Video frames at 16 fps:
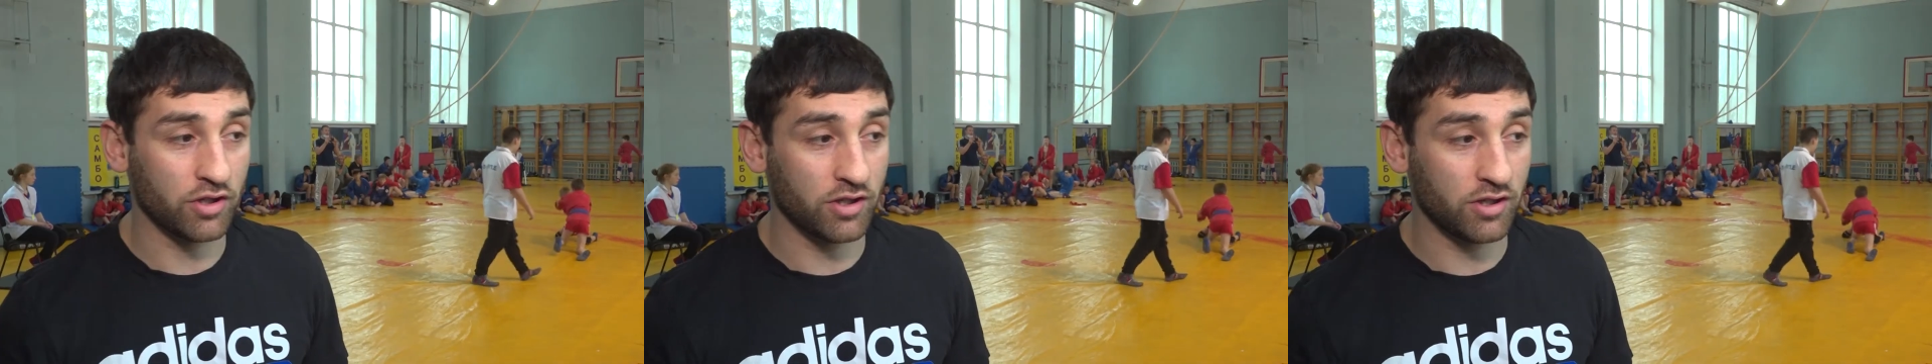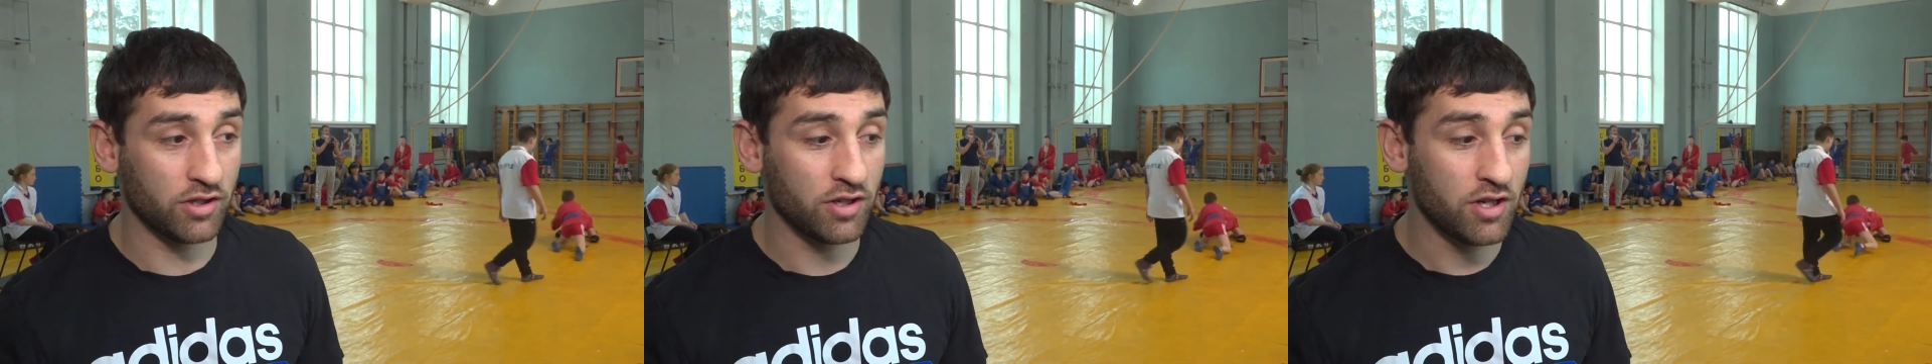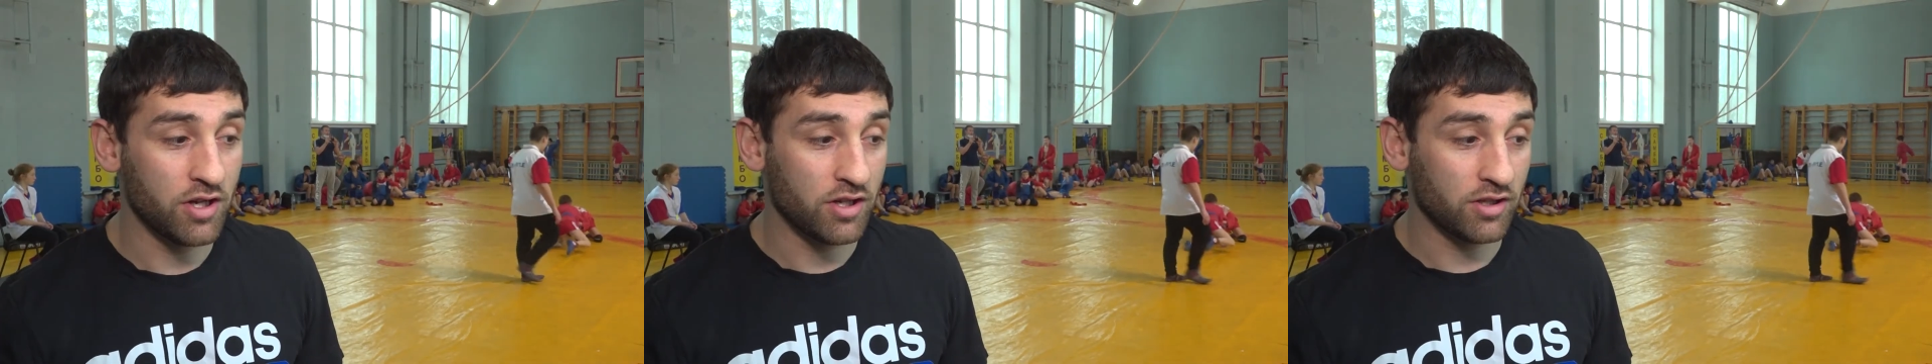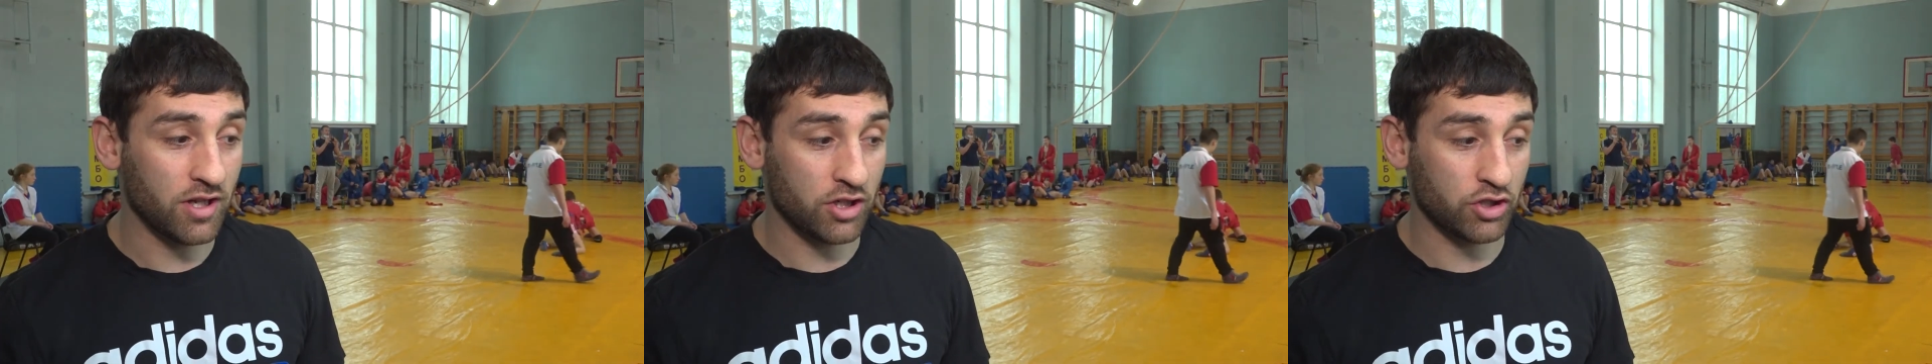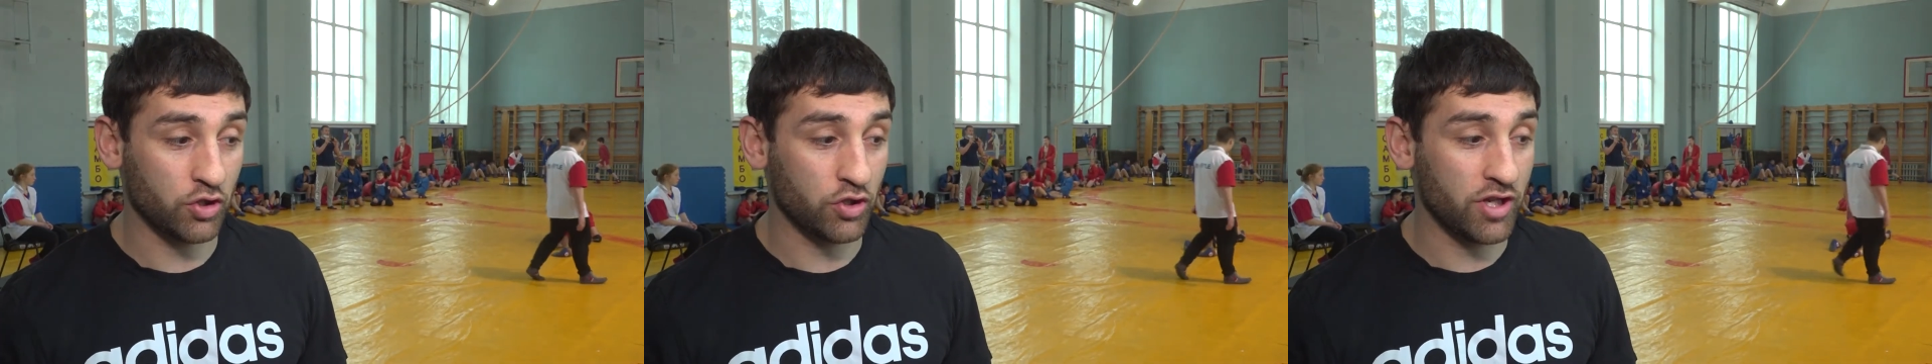Э,
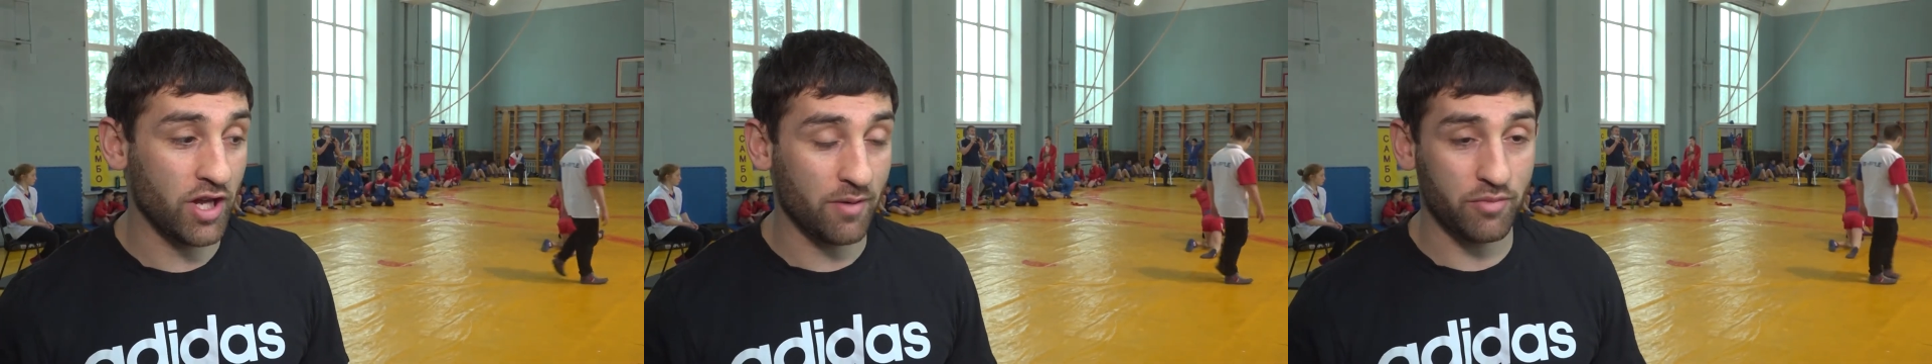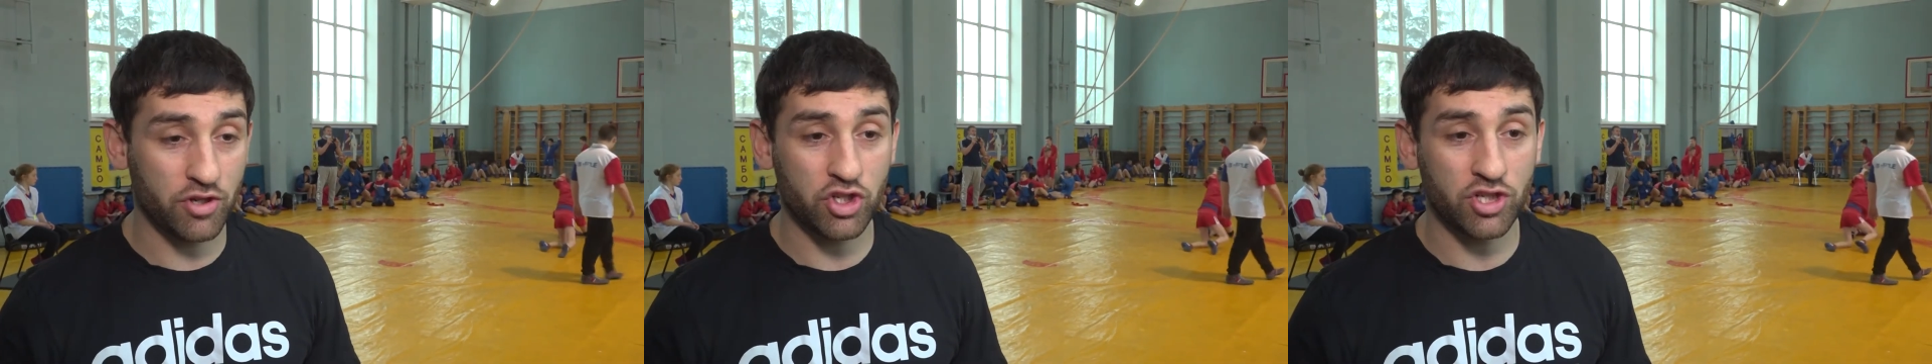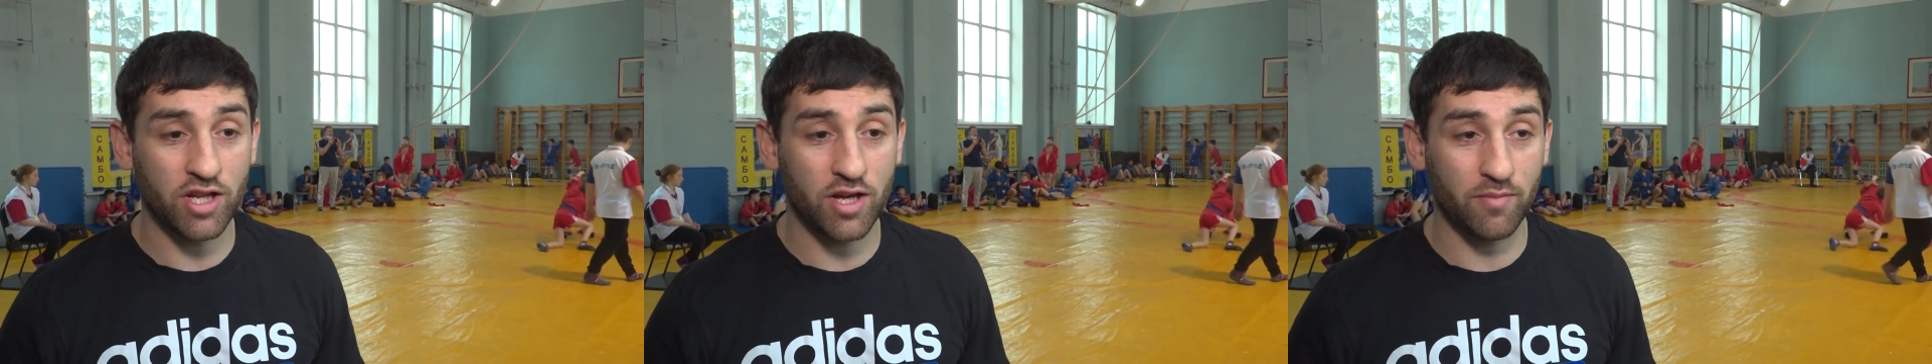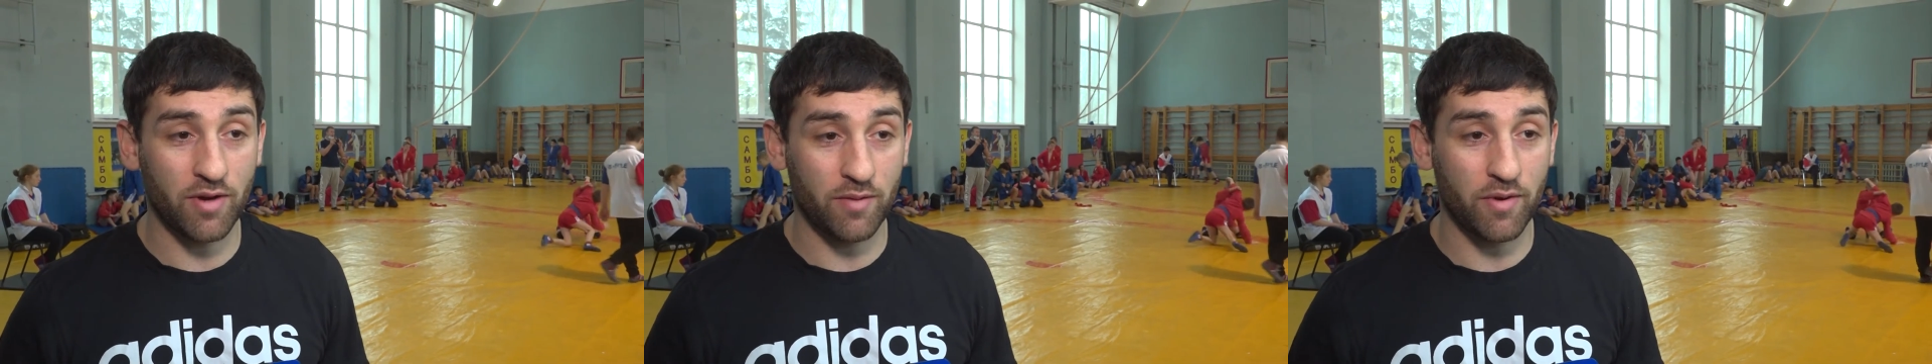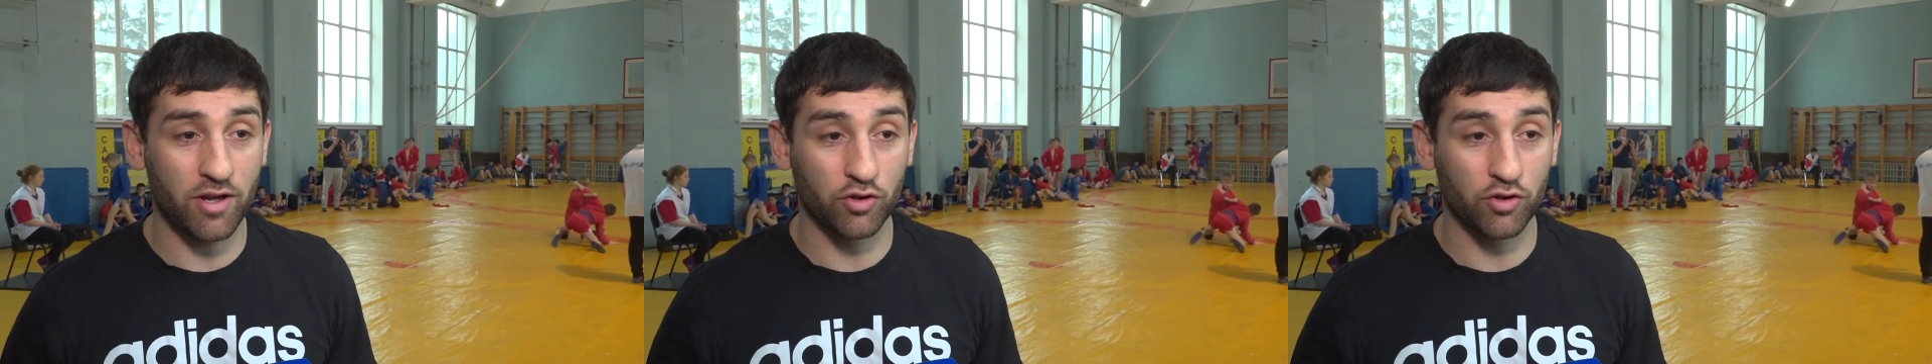так что необычная борьба,